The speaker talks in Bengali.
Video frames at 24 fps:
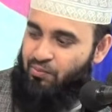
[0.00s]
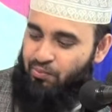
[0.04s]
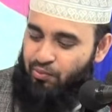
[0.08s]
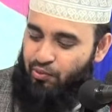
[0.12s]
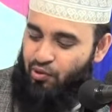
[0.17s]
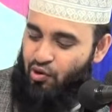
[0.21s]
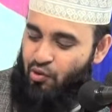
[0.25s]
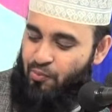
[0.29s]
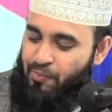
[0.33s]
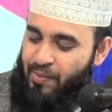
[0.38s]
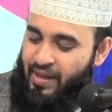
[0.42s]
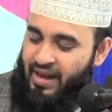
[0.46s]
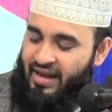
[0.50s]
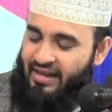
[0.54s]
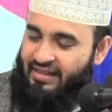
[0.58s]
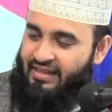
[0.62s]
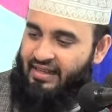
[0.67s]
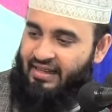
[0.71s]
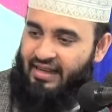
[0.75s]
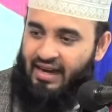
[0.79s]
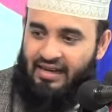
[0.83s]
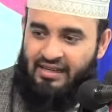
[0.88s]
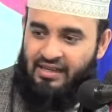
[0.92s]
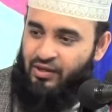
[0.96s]
পুরো
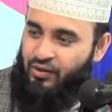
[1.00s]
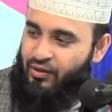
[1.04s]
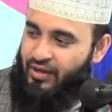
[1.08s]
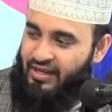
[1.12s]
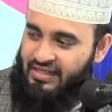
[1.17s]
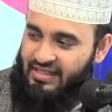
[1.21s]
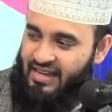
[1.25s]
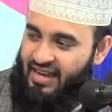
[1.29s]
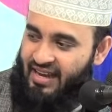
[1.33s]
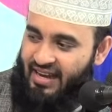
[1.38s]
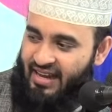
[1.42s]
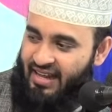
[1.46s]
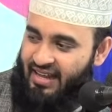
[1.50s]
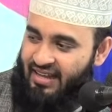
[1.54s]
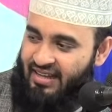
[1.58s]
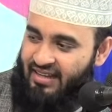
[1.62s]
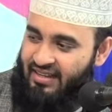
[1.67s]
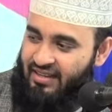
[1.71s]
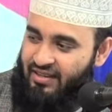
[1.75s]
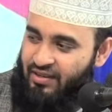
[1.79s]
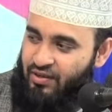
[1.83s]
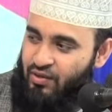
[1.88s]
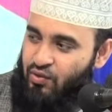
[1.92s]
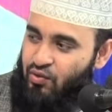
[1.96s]
প্যারেকটা কাঠে ঢুকে যায় না
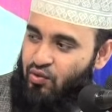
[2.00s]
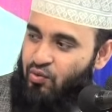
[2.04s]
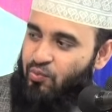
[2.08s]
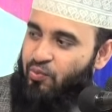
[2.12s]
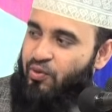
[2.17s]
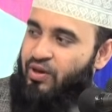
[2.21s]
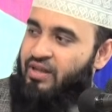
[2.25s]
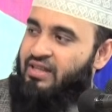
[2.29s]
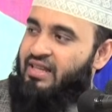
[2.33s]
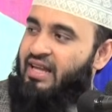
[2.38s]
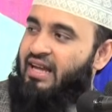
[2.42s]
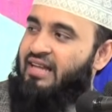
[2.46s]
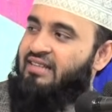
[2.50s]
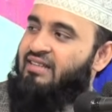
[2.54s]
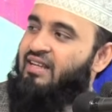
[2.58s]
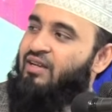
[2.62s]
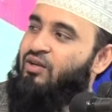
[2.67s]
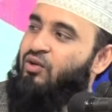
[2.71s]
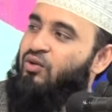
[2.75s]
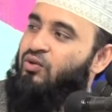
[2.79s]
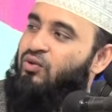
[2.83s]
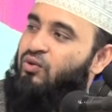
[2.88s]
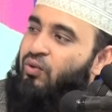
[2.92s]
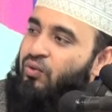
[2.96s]
উপরে দেখা
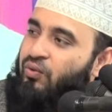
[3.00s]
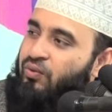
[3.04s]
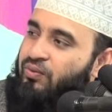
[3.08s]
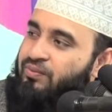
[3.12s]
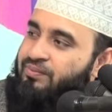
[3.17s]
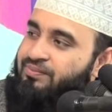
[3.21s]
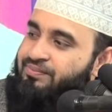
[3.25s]
যায় কদ্দুর